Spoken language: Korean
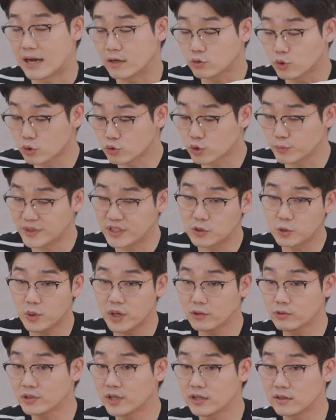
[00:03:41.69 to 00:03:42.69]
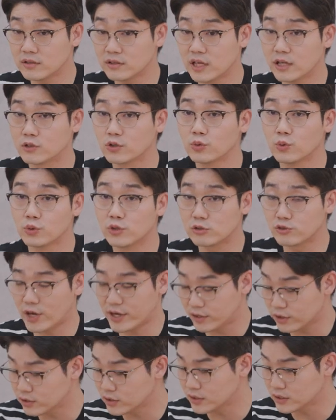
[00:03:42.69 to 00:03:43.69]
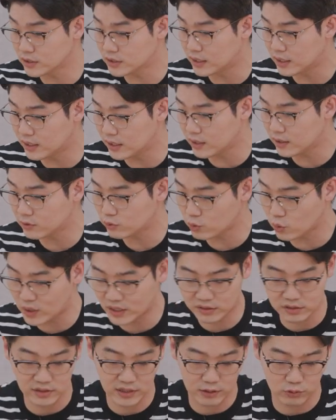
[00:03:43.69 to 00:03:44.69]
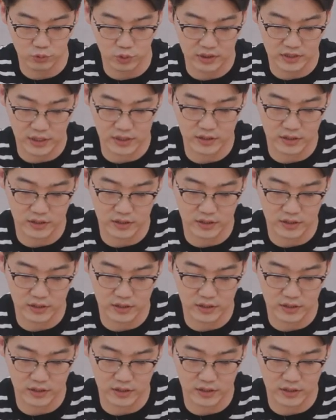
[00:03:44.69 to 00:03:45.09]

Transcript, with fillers: 장소를 좀 이동해도 되는데 전 오늘 촬영이니까 똑같은 장소에다